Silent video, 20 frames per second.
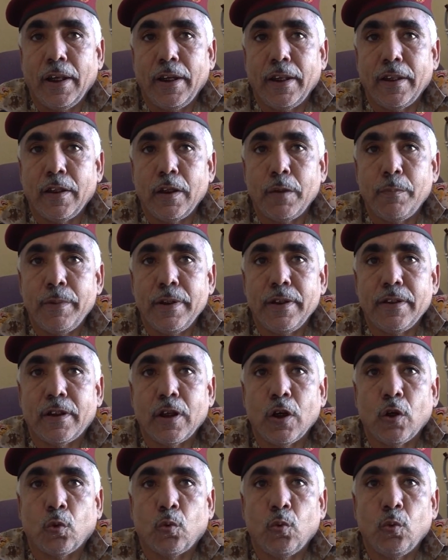الذي به
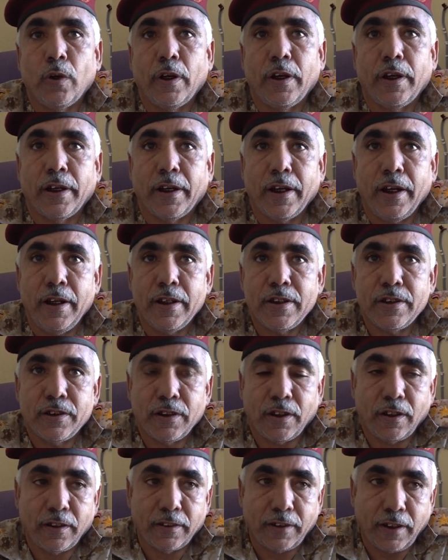سيكون النجاح إن
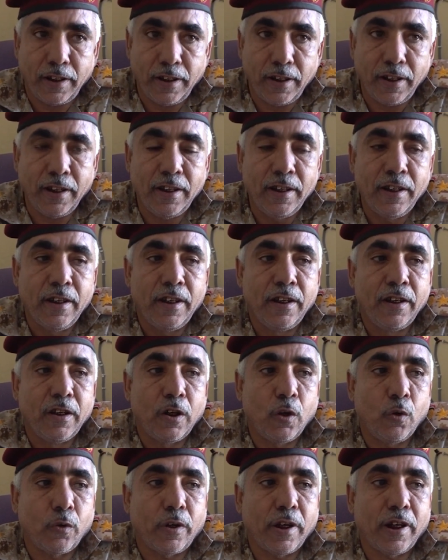شاء الله تعالى
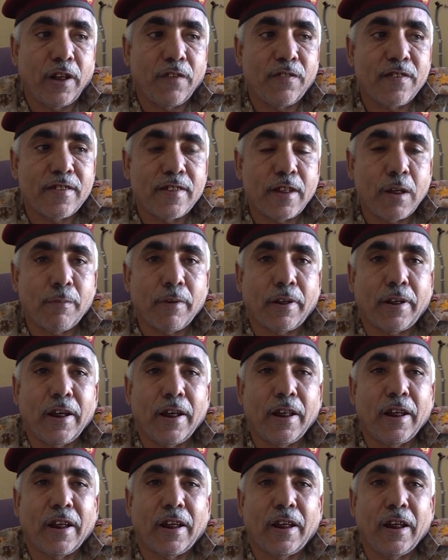لو كان في السابق
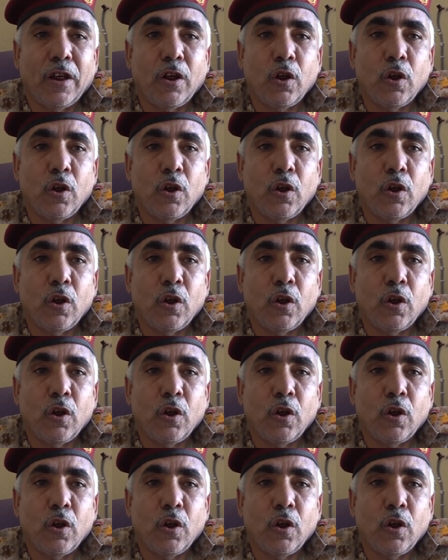كان